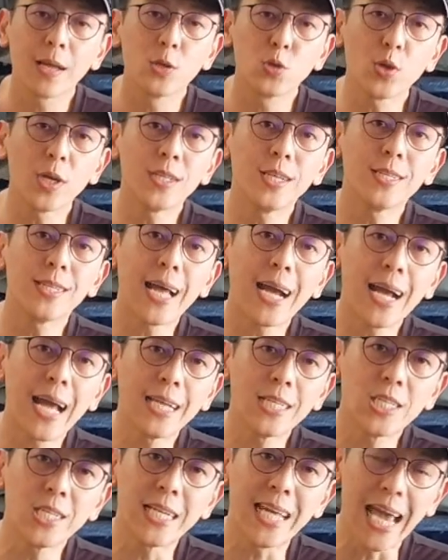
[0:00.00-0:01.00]
最低大
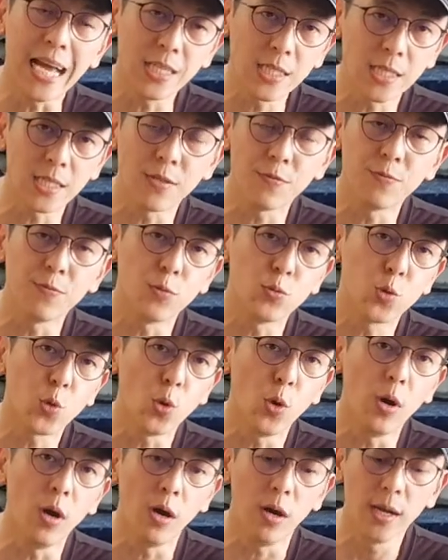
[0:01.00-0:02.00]
概是两指幅
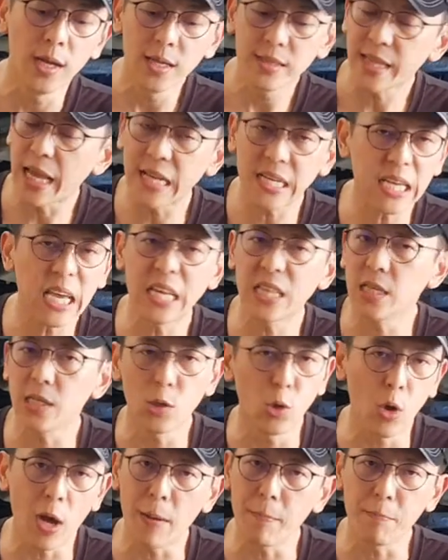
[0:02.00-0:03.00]
多哈。但 KT
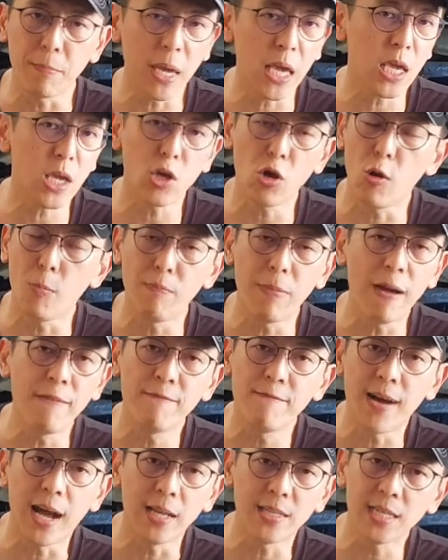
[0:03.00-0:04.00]
的话没有办
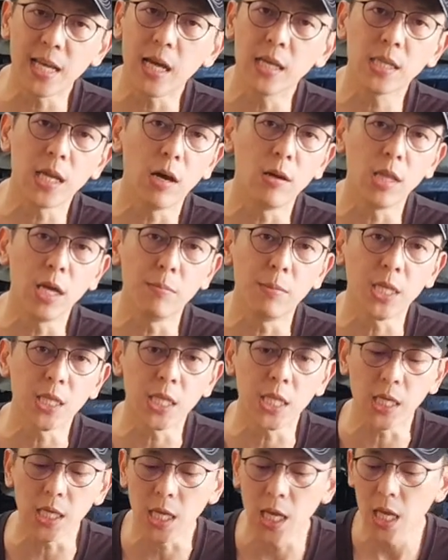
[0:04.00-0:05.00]
法降到那么
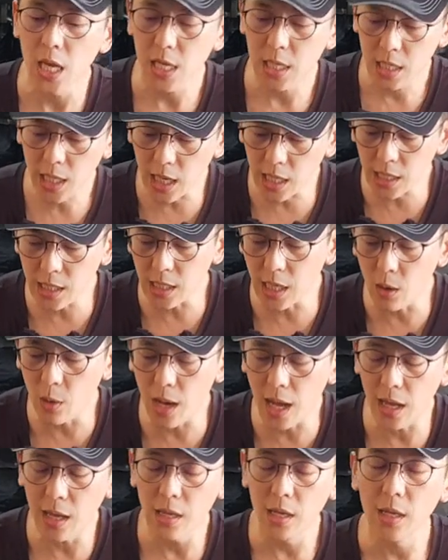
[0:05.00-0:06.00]
低，KT 的
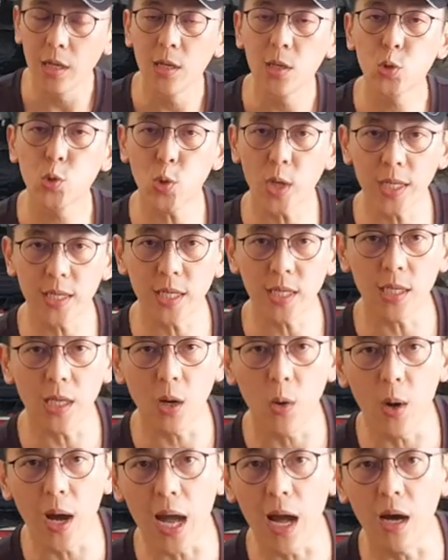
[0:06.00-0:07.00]
话最低
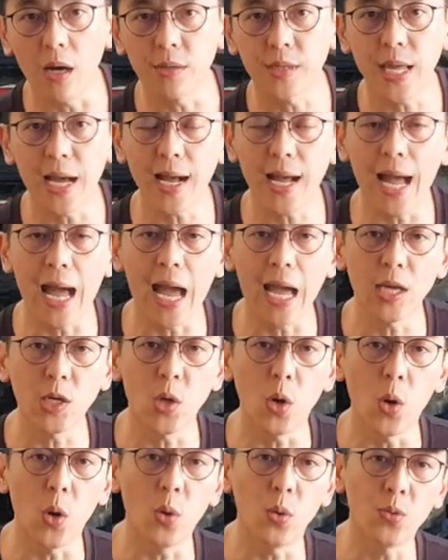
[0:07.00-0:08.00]
的话哈，大概还
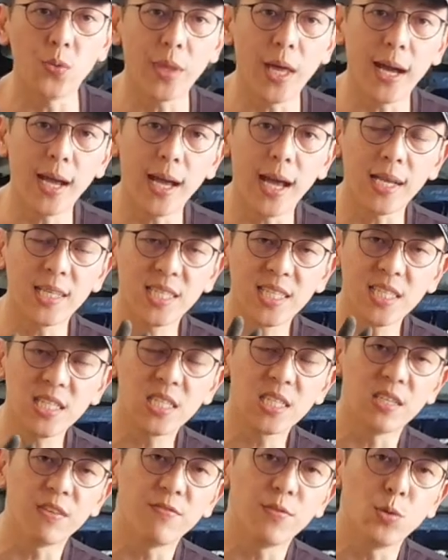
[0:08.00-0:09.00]
有大概四
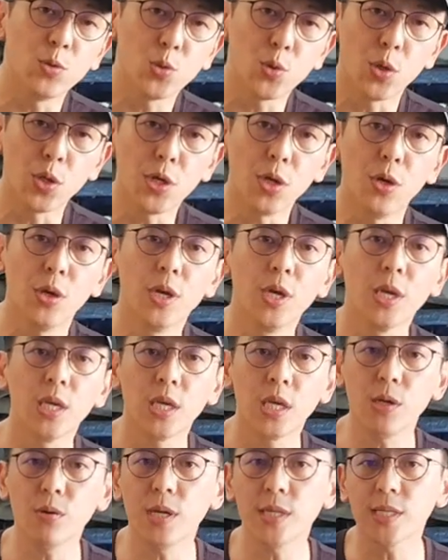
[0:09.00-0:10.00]
指幅左右。
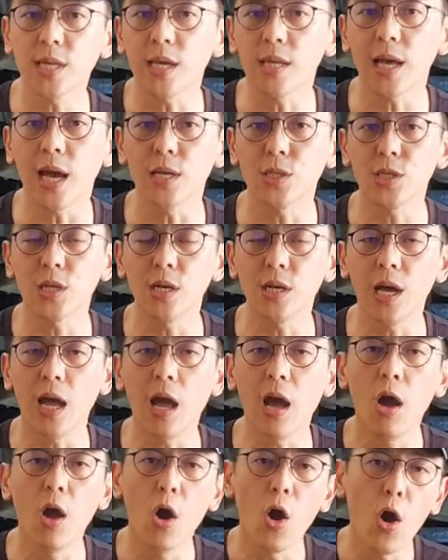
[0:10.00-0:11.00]
因为这一台车
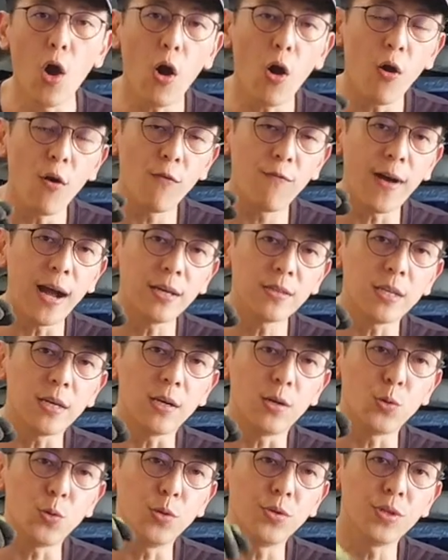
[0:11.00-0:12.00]
啊，后方
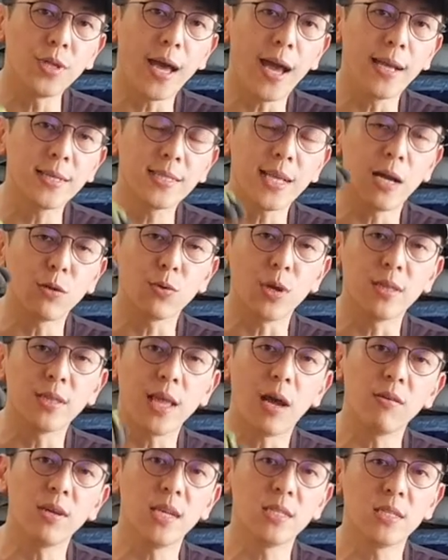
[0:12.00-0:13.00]
的轮胎上缘
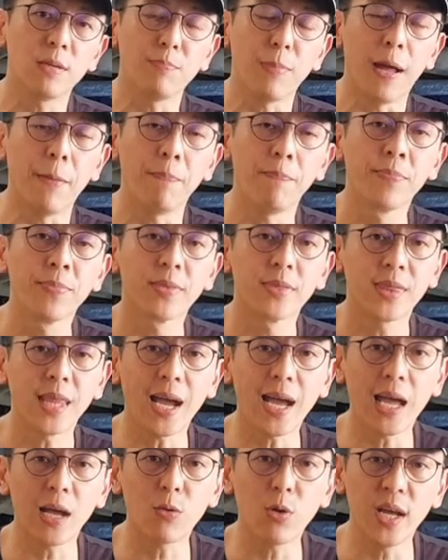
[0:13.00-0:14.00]
到叶子板。大
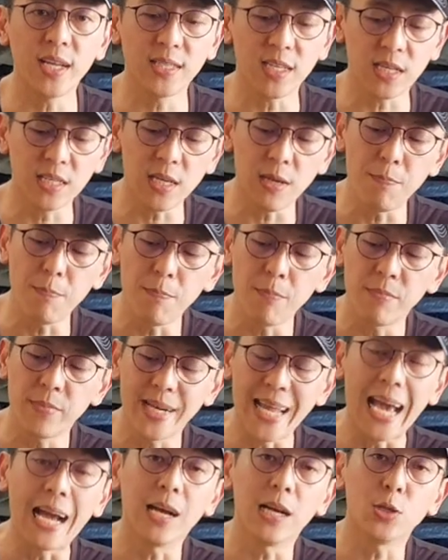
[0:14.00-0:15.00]
概快接近
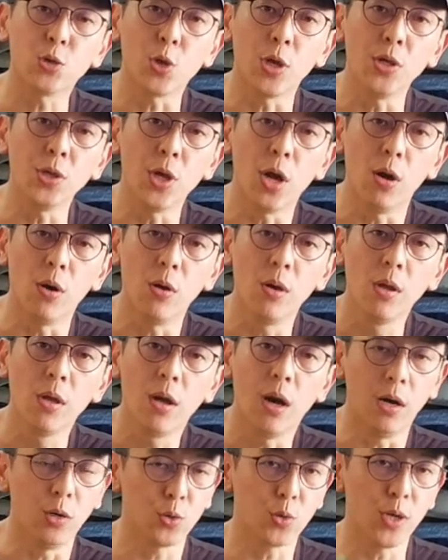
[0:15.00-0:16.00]
两个拳头
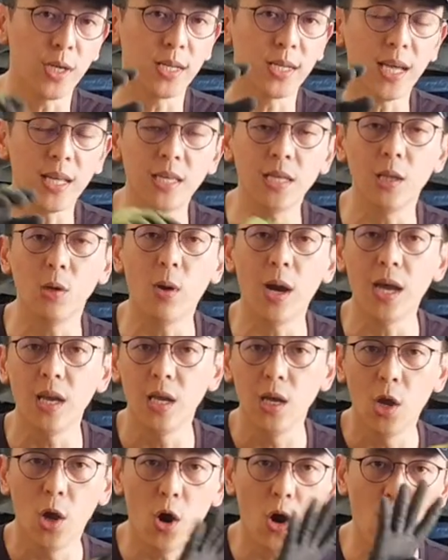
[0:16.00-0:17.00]
哦，所以 KT 的话
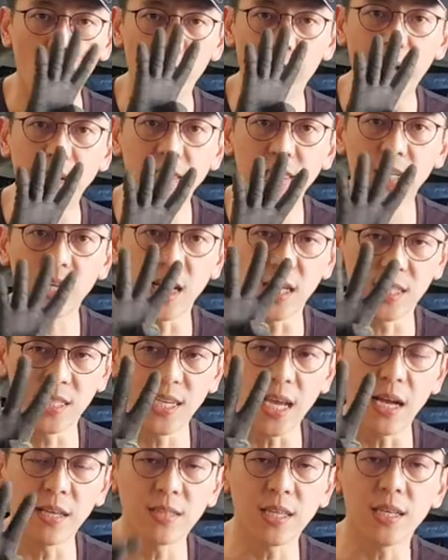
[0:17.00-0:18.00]
后方是可以
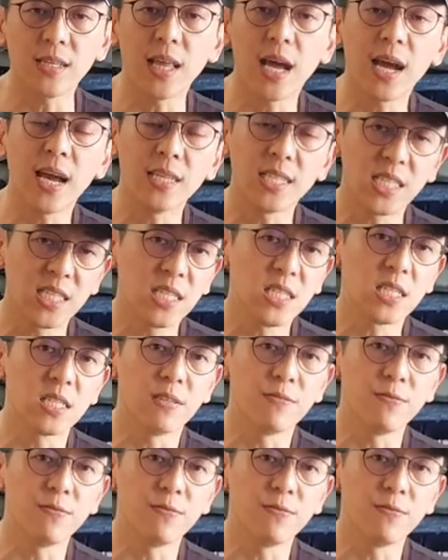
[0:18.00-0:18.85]
降低大概四指，